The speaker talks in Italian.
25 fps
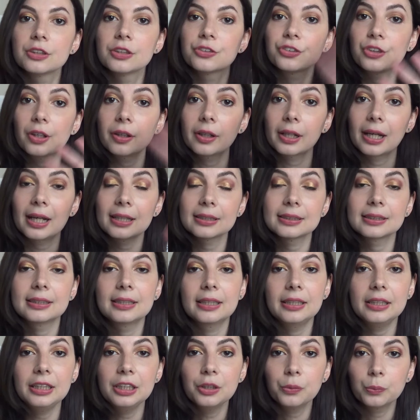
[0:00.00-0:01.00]
Ciao
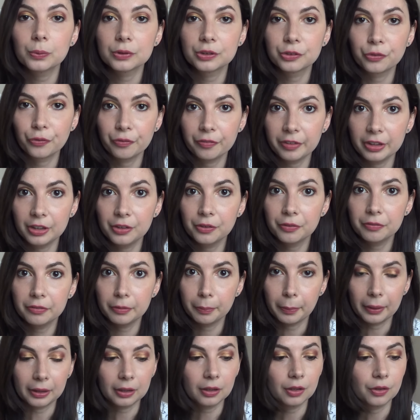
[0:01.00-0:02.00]
ragazze, in questo video
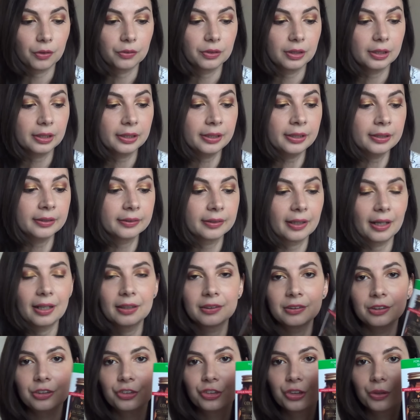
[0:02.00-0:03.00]
vi parlerò del kit
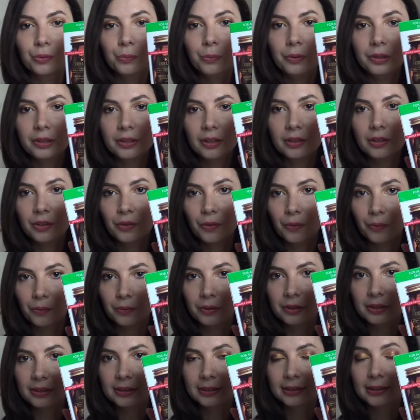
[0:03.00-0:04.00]
anticellulite di
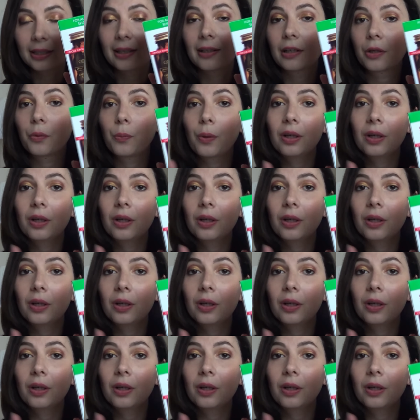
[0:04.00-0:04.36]
Collistar.